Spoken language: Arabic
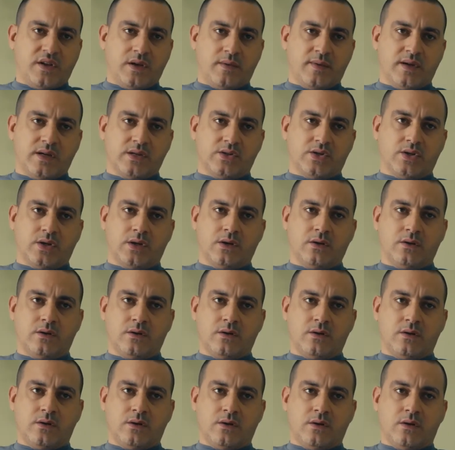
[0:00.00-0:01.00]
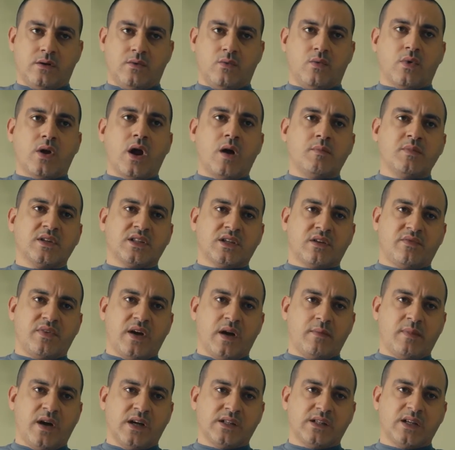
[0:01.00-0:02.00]
فين يا باشا ورحمه
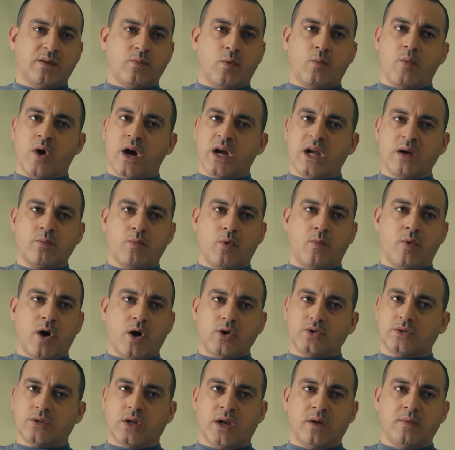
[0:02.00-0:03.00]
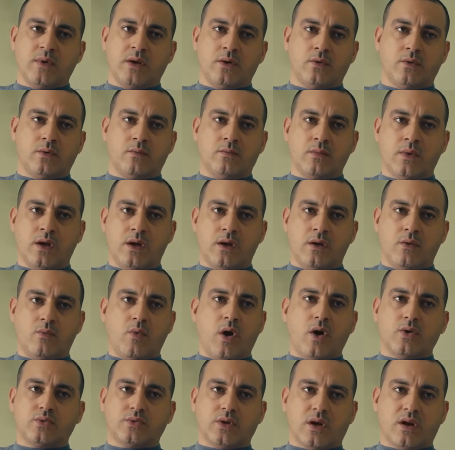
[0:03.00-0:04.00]
رفاعي ما هسيبهم وهجيبهم واخد طاري منهم
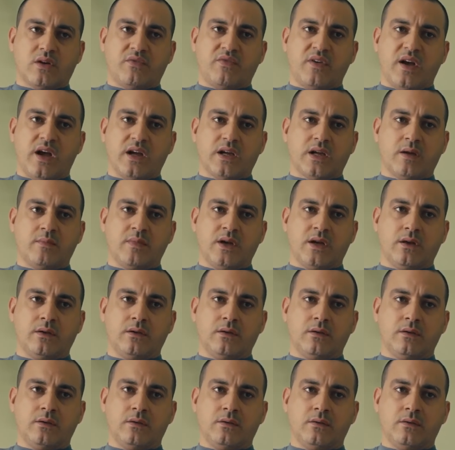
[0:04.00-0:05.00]
واخد طار رفاعي كمان